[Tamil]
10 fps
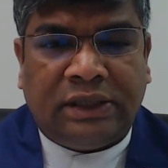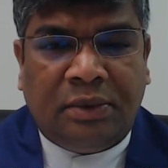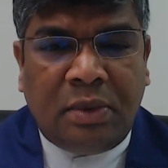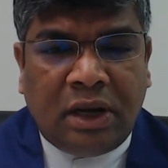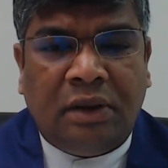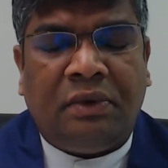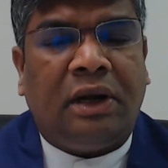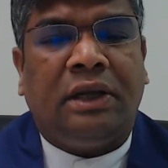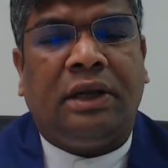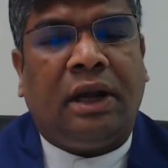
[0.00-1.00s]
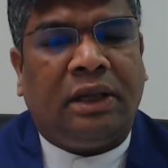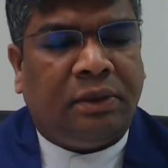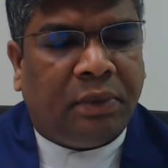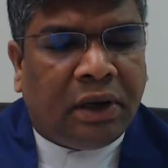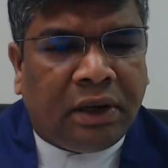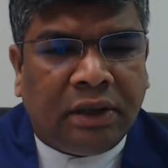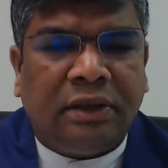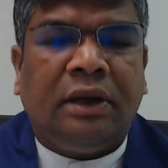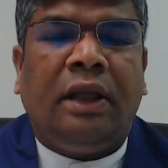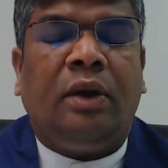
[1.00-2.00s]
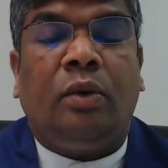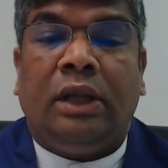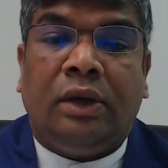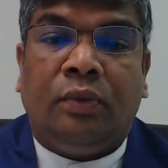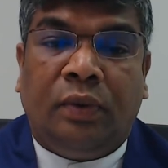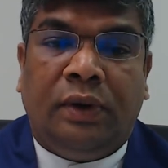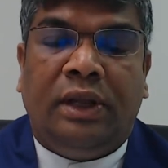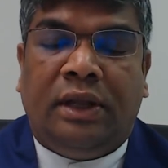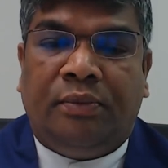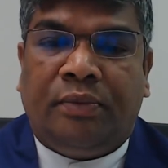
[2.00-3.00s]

சிமினி விளக்கு அல்லது மெழுகு திரியினுடைய ஒளி